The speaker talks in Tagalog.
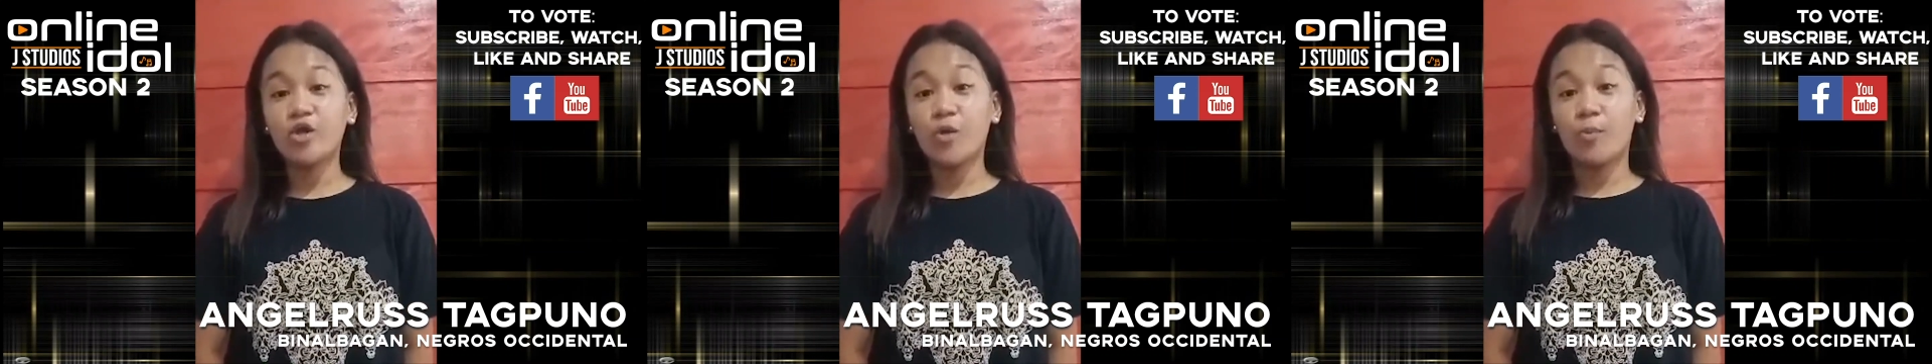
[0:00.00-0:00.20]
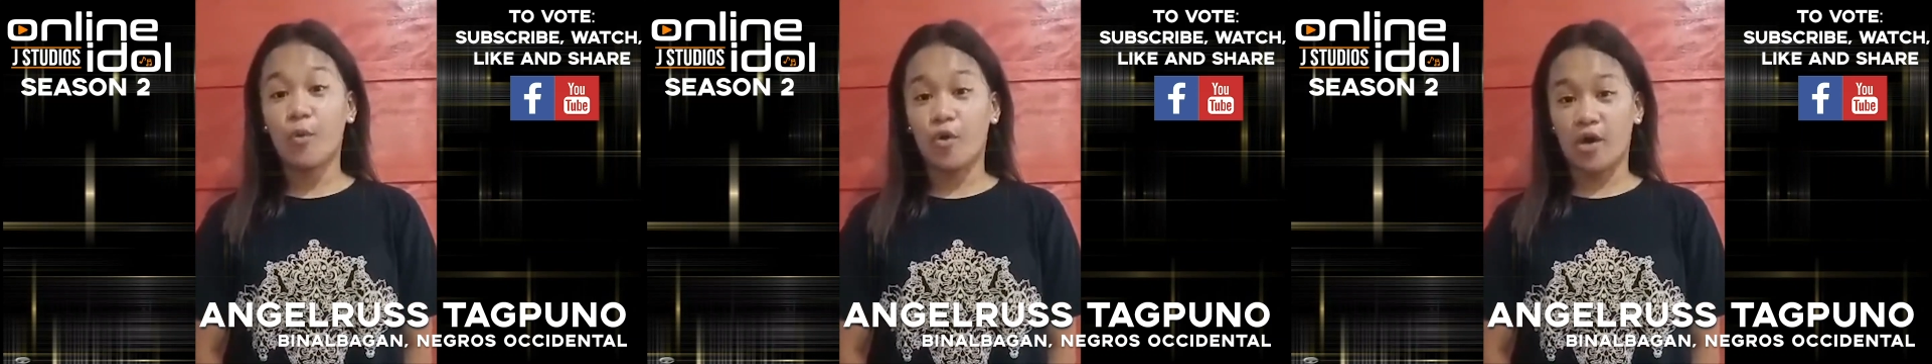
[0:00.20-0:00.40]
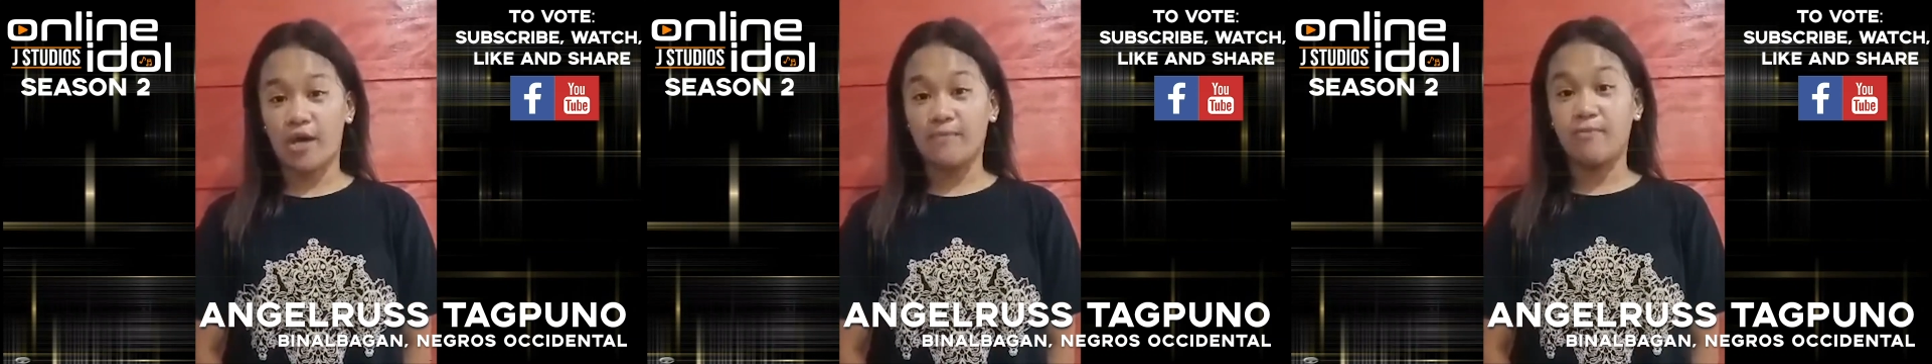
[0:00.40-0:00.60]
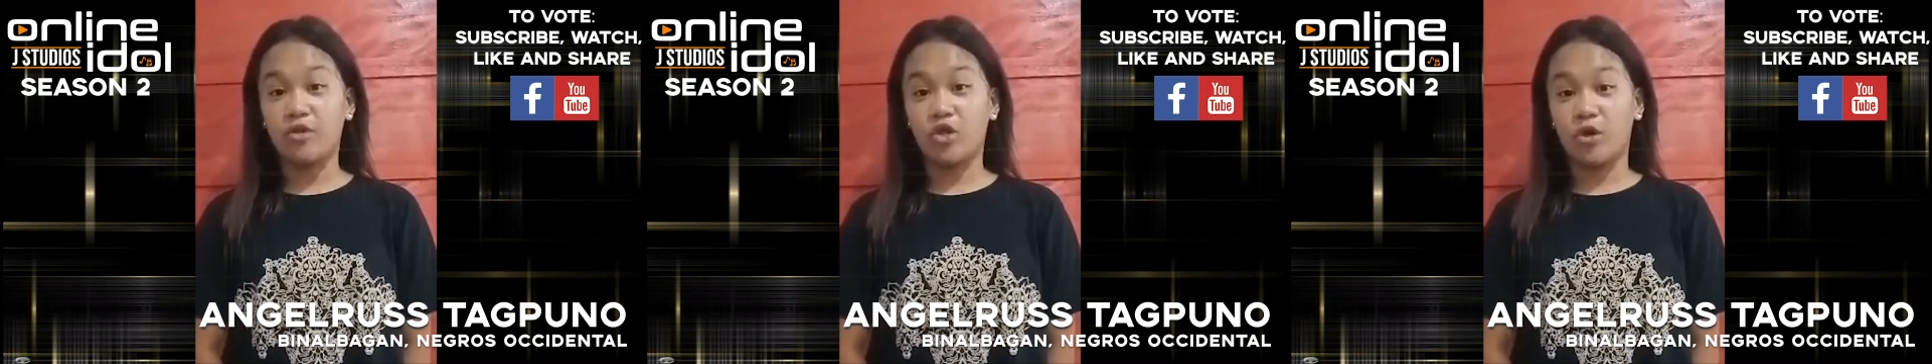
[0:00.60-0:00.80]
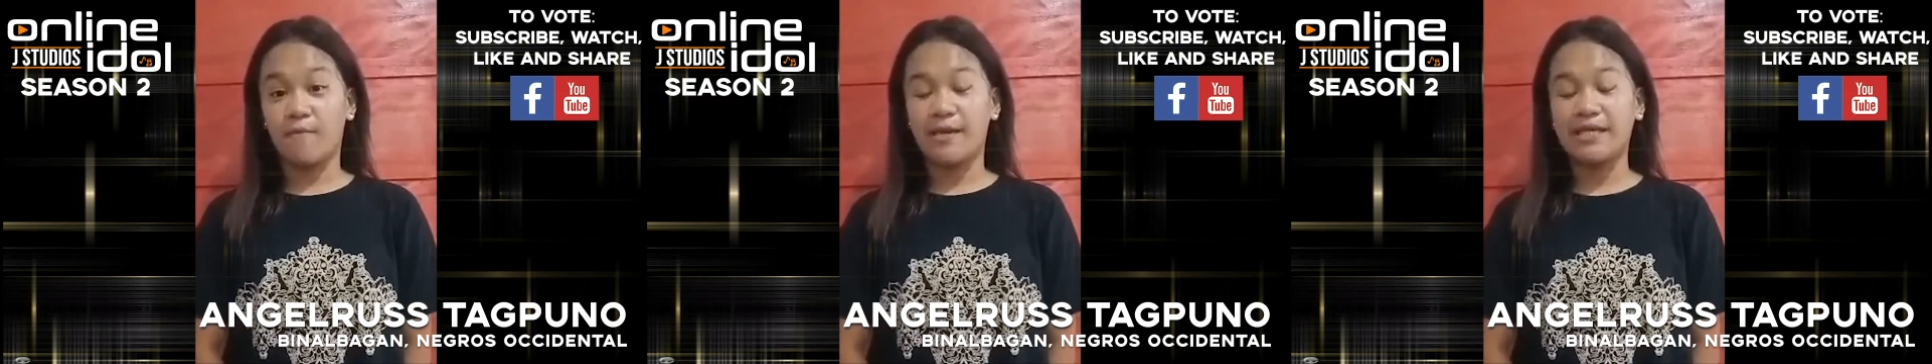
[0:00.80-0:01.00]
ko po ay
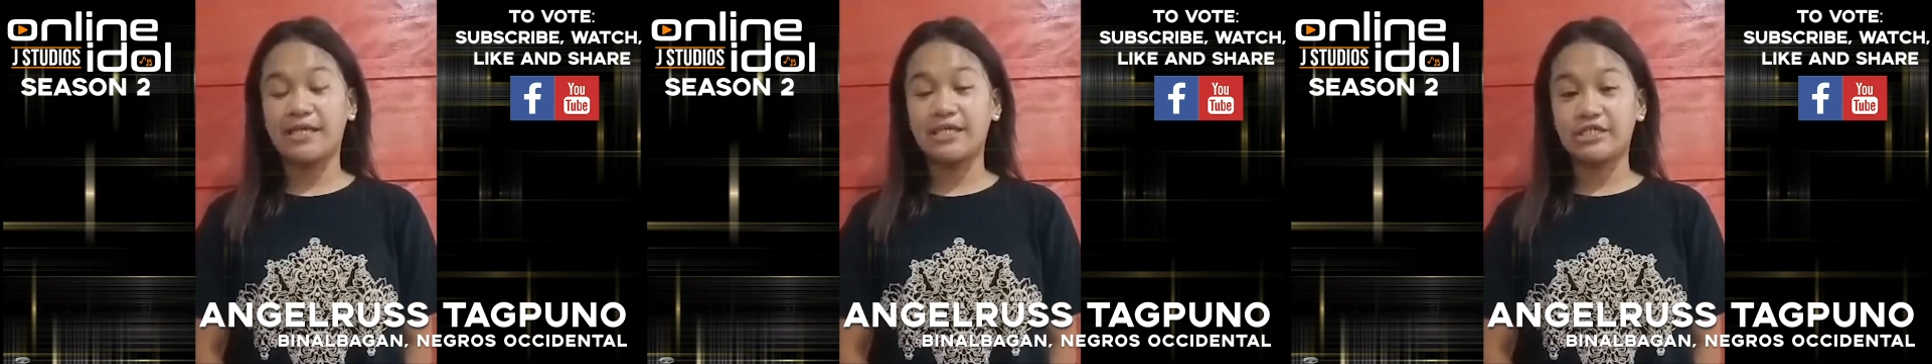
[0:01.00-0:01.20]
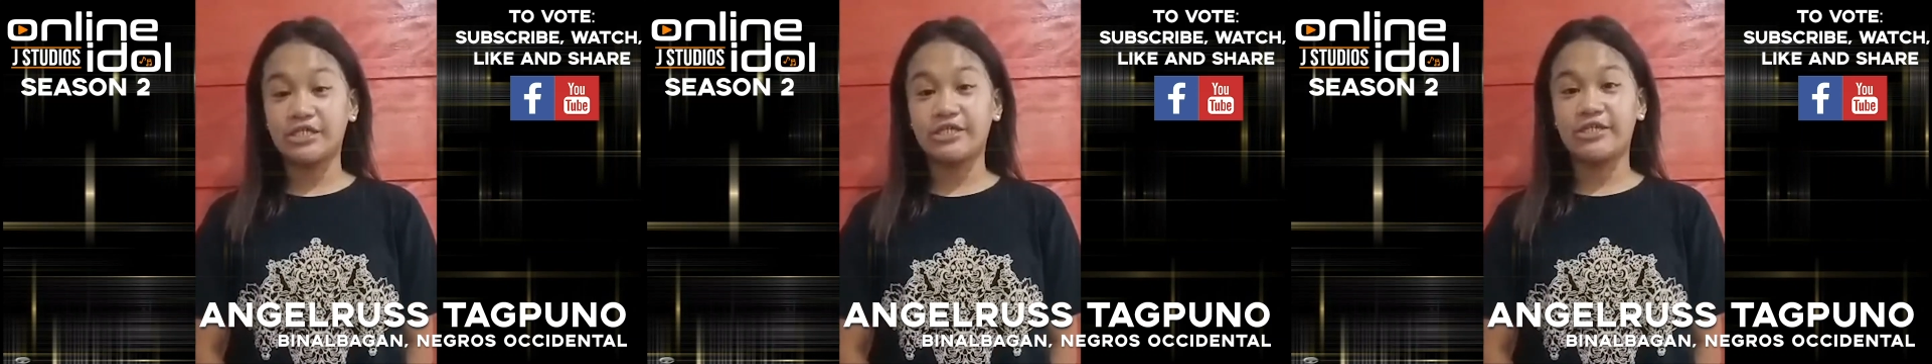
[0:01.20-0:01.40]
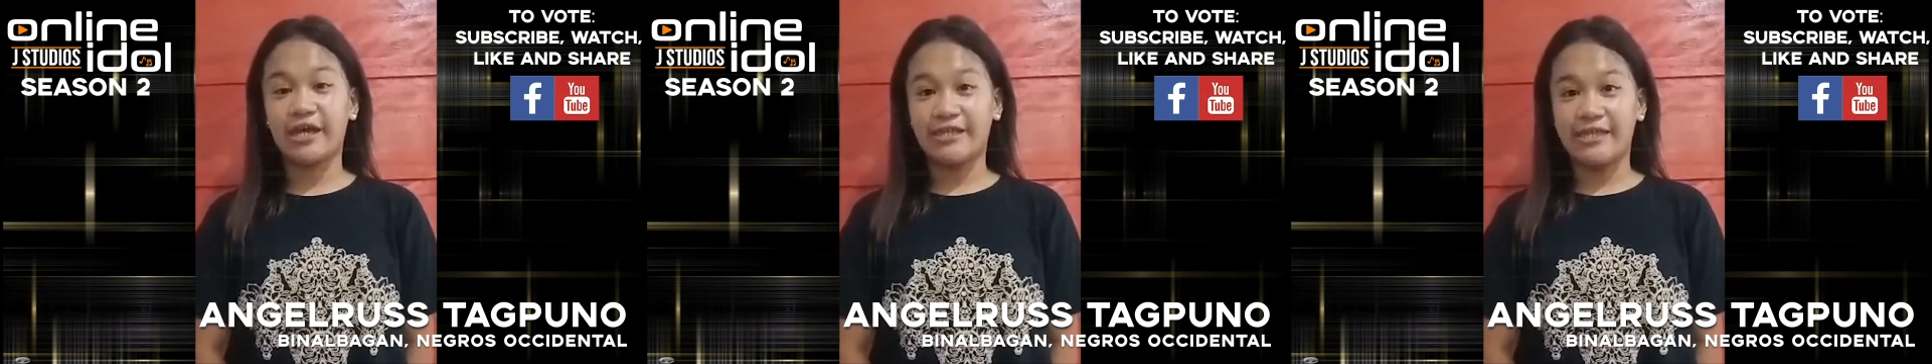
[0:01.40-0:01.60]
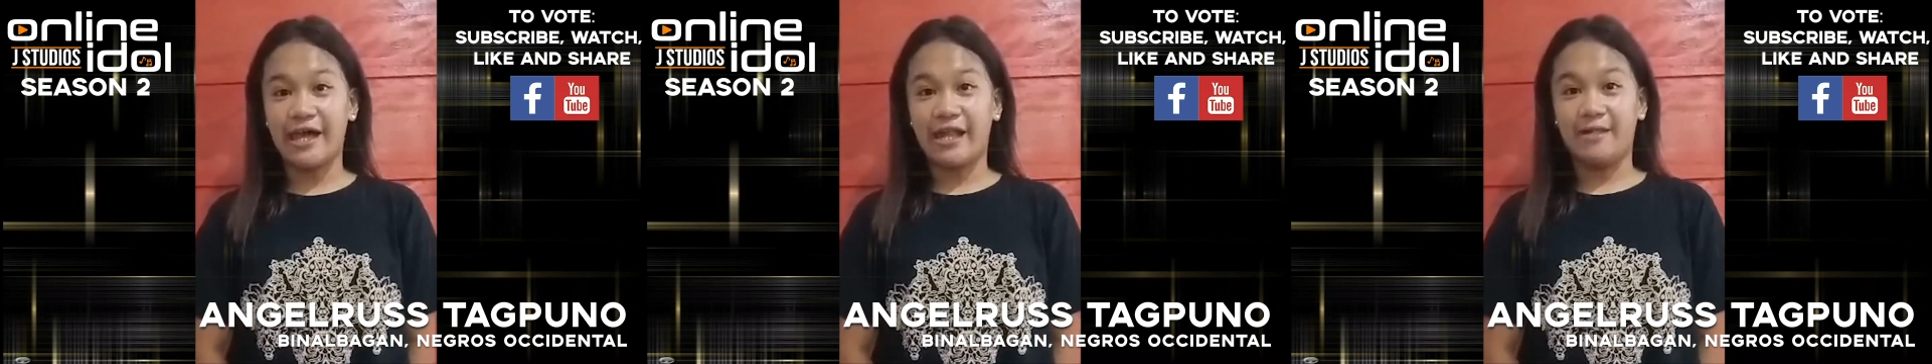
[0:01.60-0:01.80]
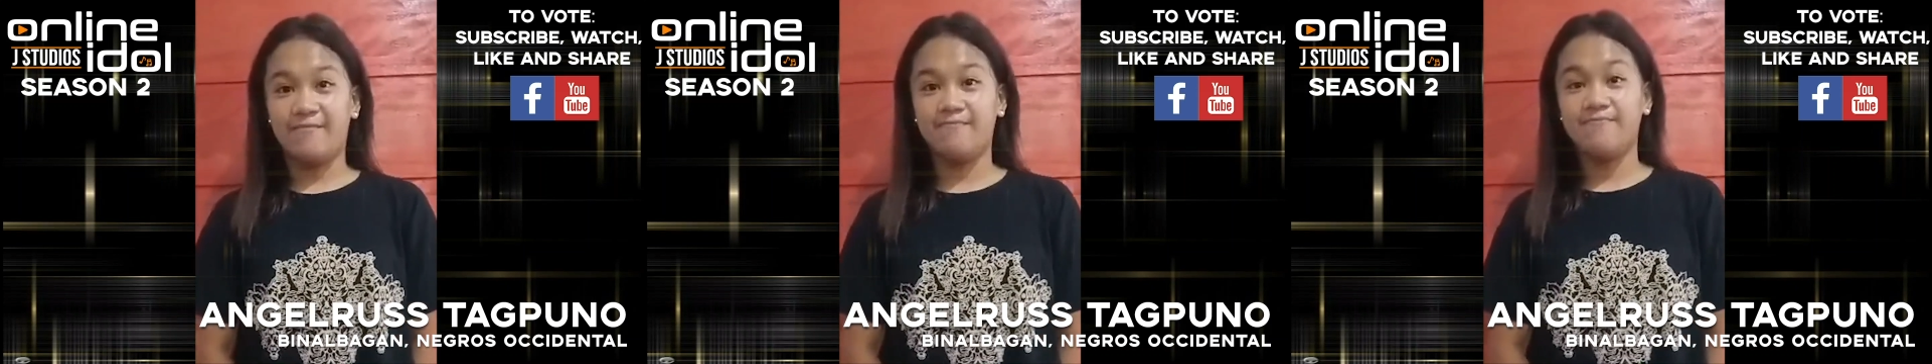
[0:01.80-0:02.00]
Bulong by Kichi
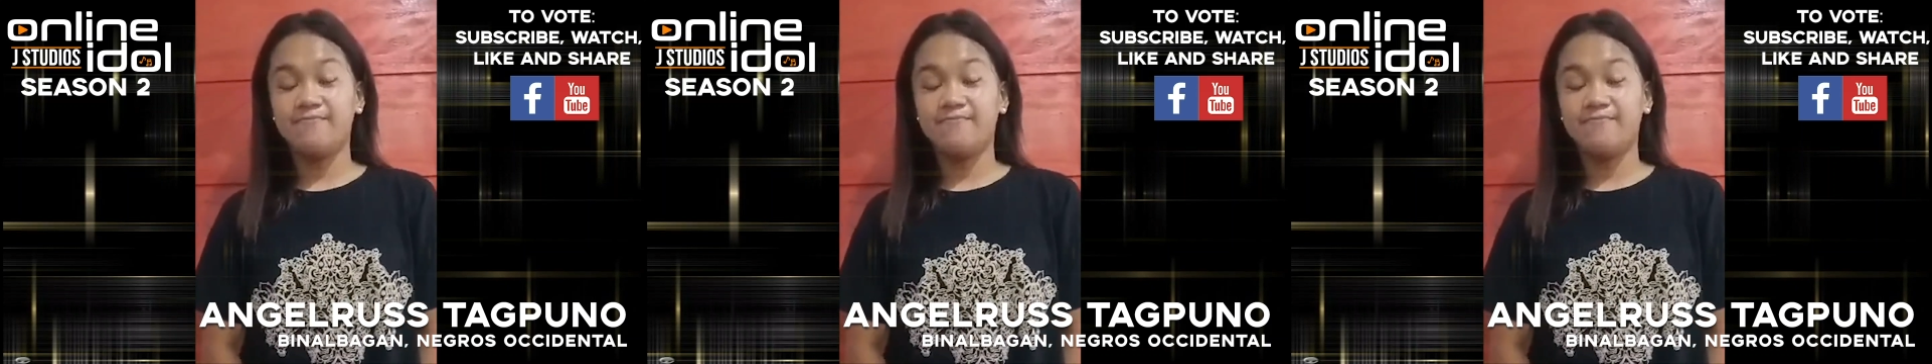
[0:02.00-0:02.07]
Nadal.